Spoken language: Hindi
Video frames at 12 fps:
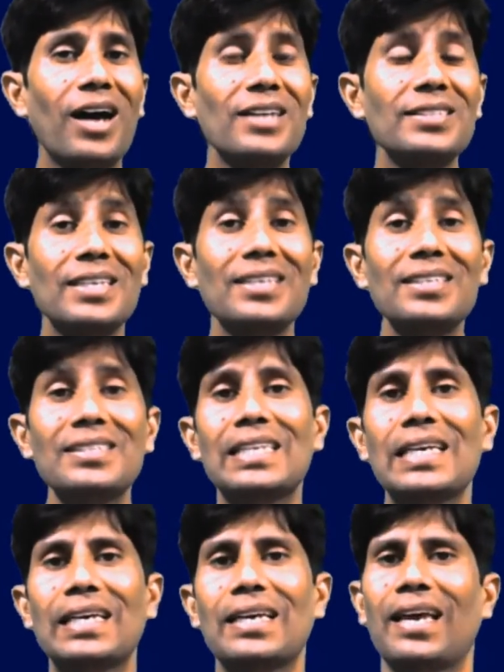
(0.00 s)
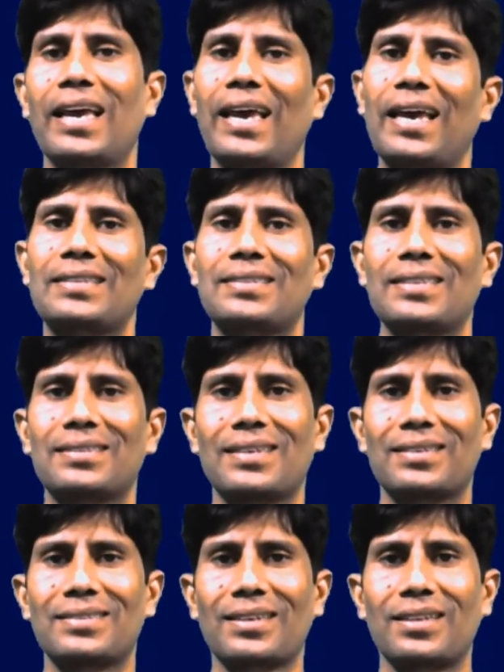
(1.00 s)
आसानी से एक्सेस
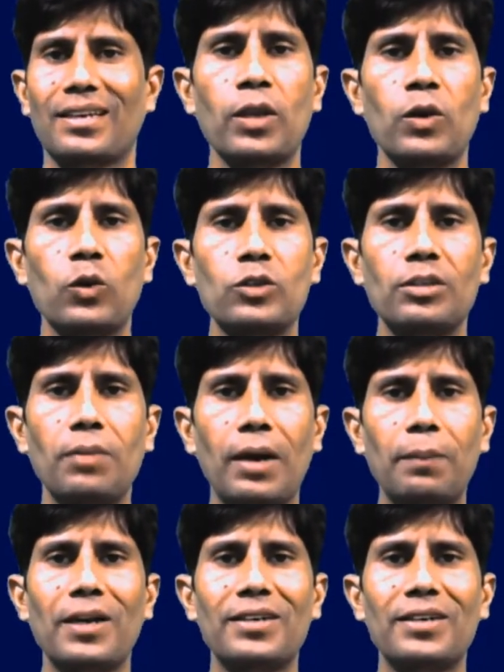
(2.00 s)
कर सकते हैं और जब आपका